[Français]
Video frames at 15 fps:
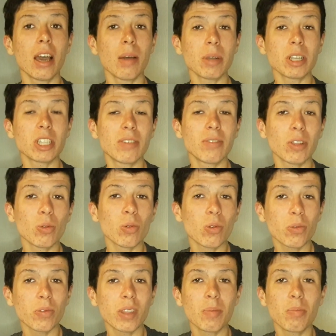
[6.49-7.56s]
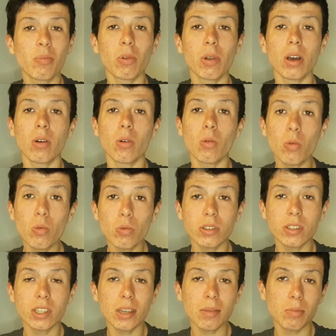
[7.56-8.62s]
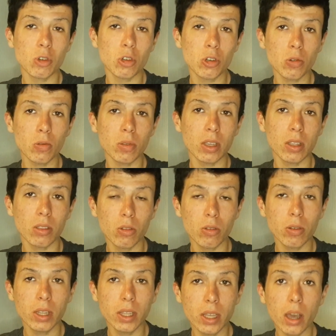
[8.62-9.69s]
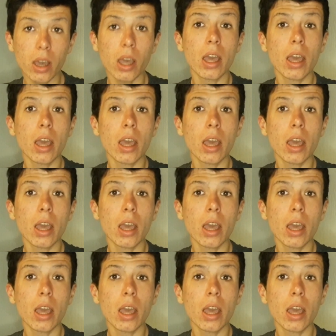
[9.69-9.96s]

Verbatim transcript: un match qui va donc compter pour la 11e journée de Ligue 1.